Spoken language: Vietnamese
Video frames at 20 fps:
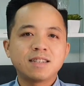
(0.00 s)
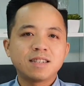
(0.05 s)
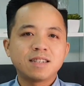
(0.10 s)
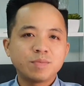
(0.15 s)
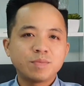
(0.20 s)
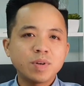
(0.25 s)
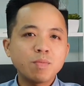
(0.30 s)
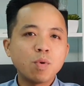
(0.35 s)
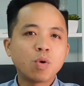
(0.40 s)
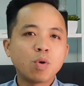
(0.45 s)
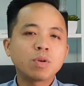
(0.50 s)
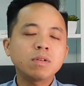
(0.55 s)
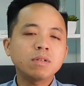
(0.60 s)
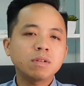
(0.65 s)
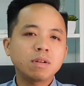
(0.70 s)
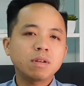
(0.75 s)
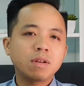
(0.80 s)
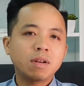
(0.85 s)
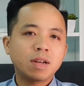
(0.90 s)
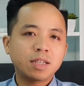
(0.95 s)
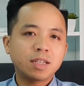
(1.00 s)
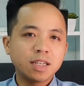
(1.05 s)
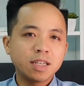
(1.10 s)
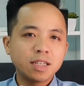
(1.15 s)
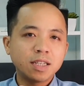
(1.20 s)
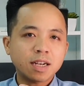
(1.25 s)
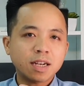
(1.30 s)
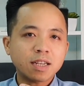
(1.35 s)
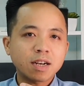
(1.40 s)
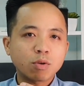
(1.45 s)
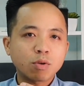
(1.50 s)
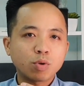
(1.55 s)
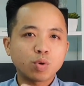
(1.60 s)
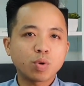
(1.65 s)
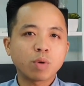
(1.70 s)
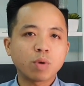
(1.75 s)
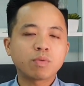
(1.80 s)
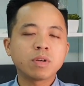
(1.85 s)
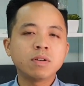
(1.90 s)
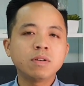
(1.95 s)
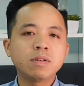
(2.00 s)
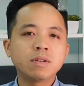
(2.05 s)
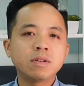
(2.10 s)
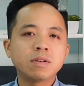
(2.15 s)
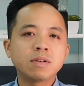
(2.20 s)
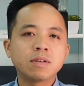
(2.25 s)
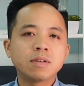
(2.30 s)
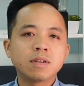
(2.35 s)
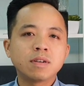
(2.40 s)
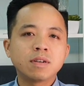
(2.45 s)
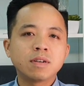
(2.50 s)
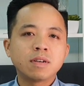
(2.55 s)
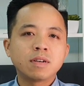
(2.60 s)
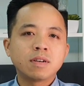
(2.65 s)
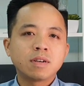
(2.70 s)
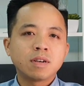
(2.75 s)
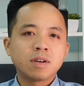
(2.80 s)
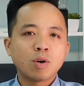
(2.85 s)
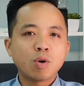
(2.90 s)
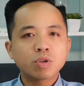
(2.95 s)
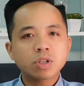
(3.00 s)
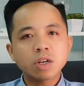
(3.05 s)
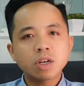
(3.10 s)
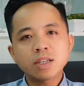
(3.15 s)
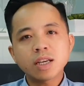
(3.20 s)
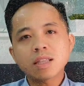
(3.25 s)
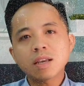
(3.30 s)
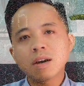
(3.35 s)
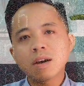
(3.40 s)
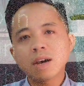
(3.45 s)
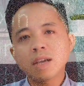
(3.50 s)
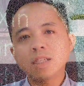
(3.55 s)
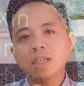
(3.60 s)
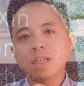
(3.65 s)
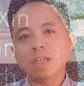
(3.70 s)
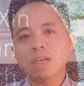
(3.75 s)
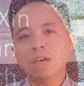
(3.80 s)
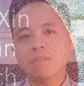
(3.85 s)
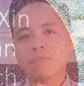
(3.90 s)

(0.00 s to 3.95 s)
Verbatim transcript: Bước 4 là xin xác nhận của chủ đầu tư. Hồ sơ giấy tờ anh chị cần